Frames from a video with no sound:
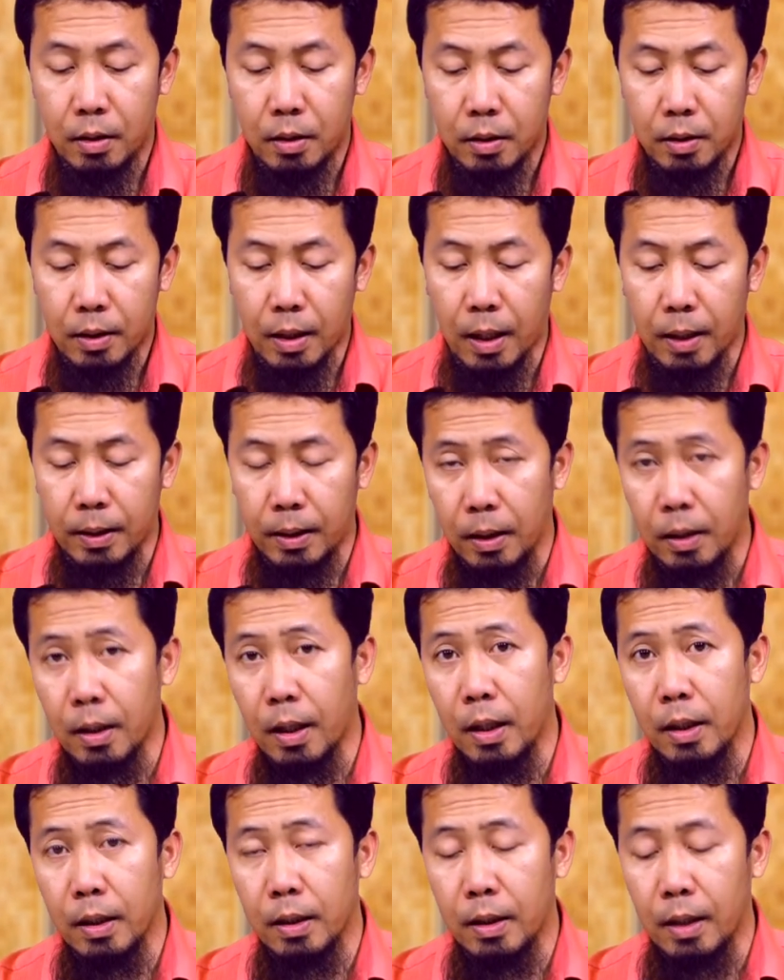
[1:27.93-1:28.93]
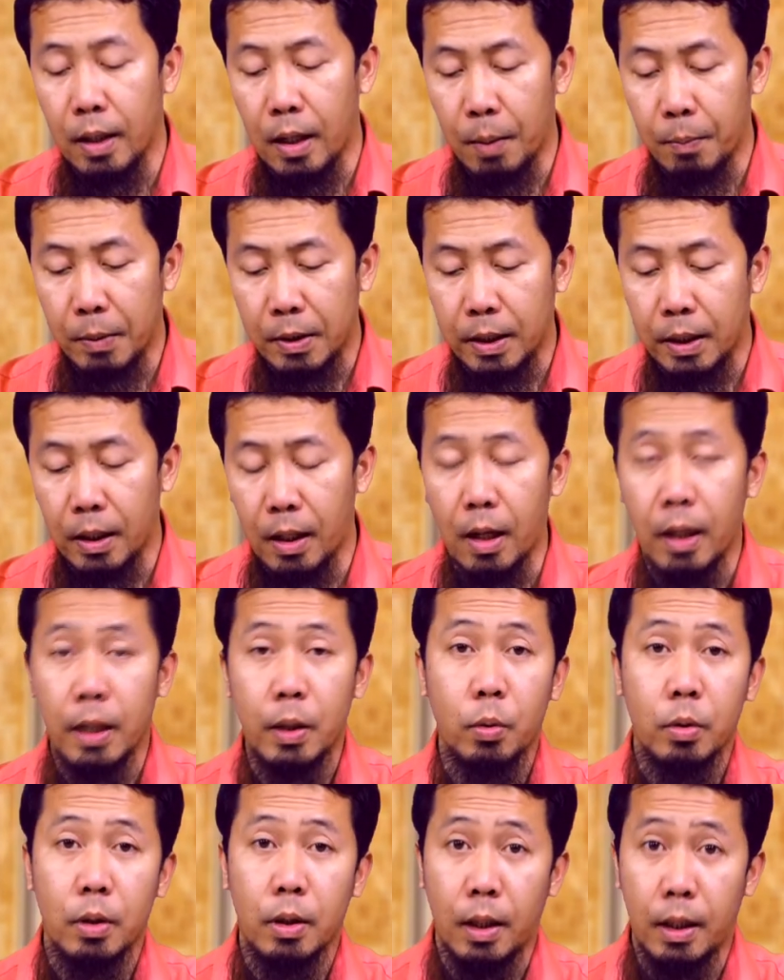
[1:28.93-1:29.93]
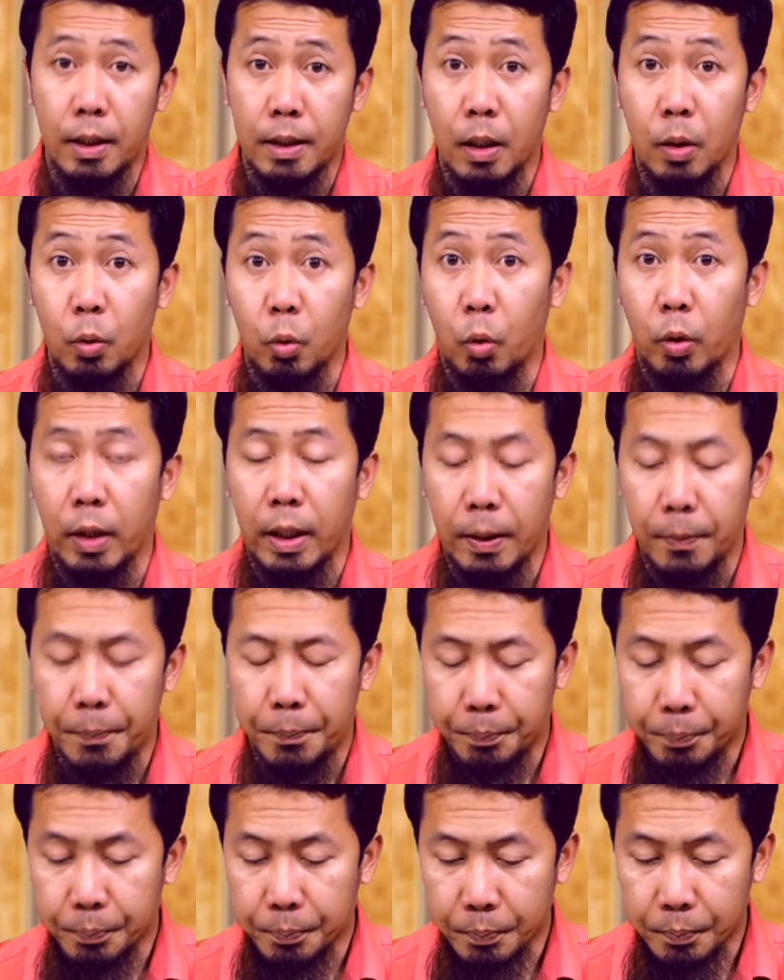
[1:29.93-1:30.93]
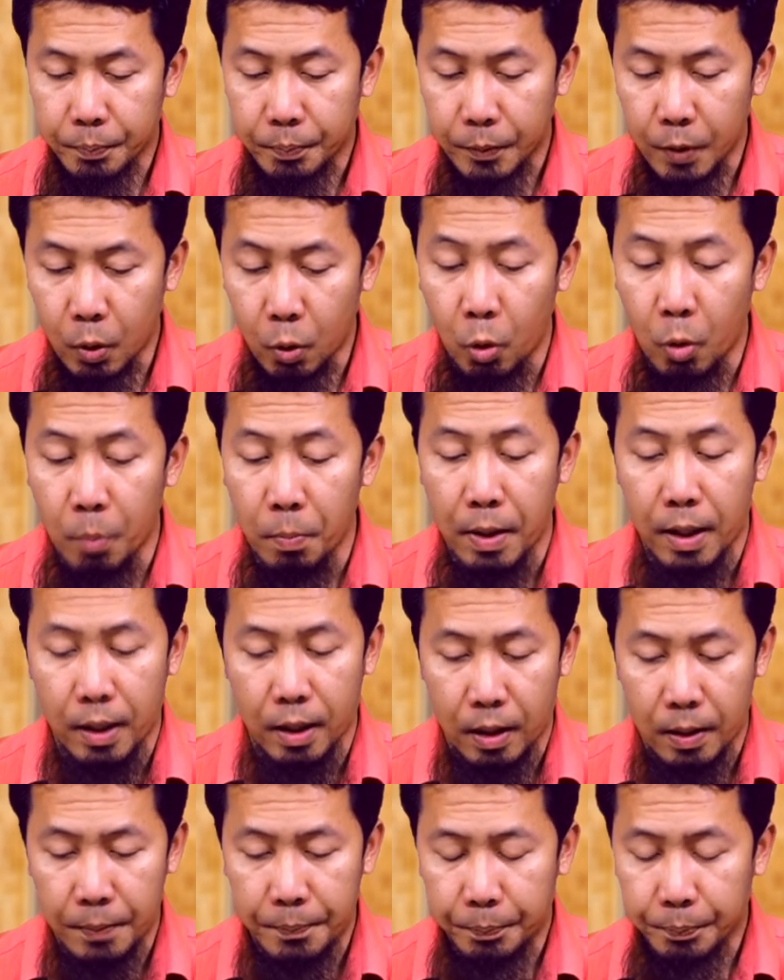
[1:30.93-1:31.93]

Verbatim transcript: Sa atin ay kilala, mas kilala ito sa salitang duri o mahar.